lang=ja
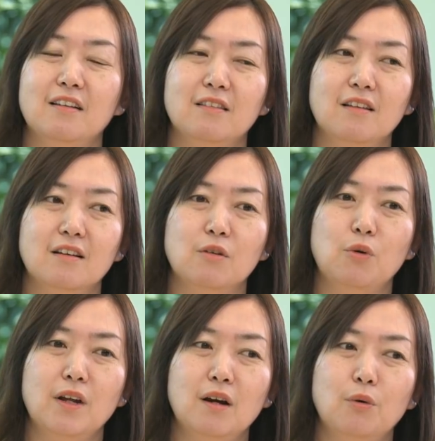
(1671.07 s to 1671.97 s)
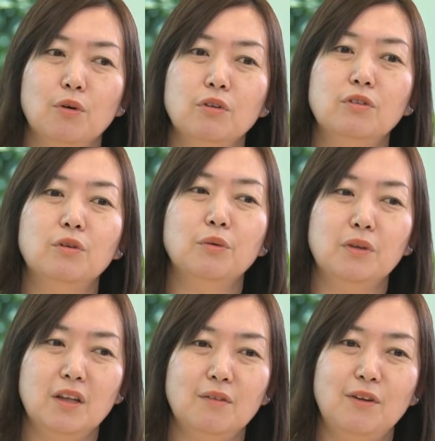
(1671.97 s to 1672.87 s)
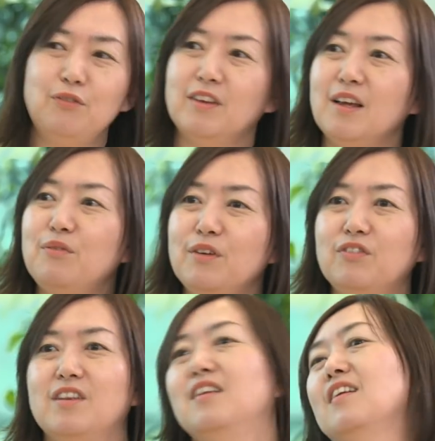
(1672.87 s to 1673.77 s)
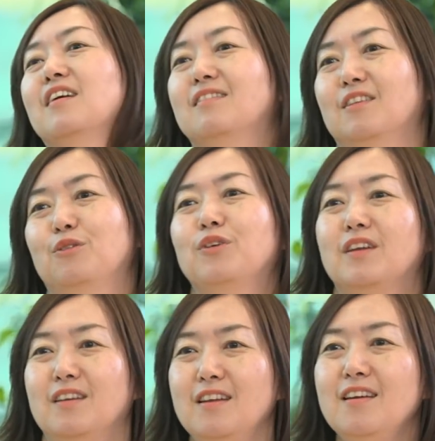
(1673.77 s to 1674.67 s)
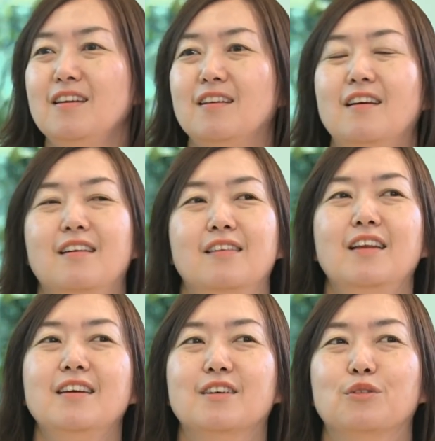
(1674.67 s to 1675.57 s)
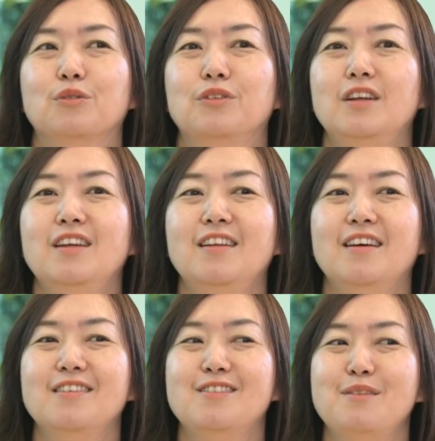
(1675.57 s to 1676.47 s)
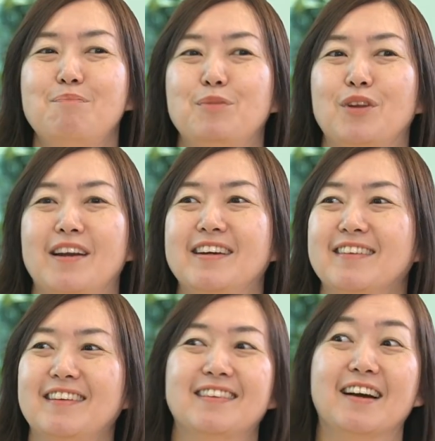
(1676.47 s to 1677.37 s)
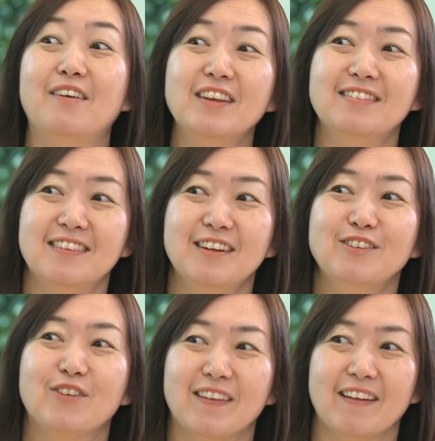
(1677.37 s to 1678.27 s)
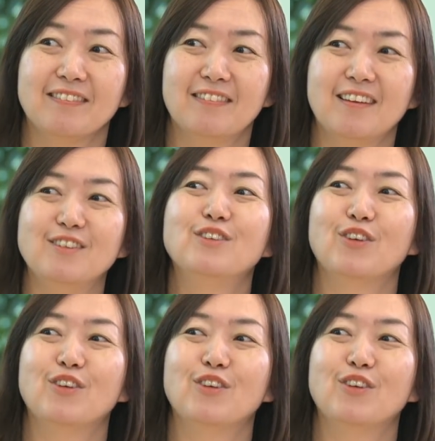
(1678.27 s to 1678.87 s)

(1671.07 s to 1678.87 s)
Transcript: なんかこれが本当に50/50になった時に何かそのリーダーシップのあり方って変わっていくのかなっていうの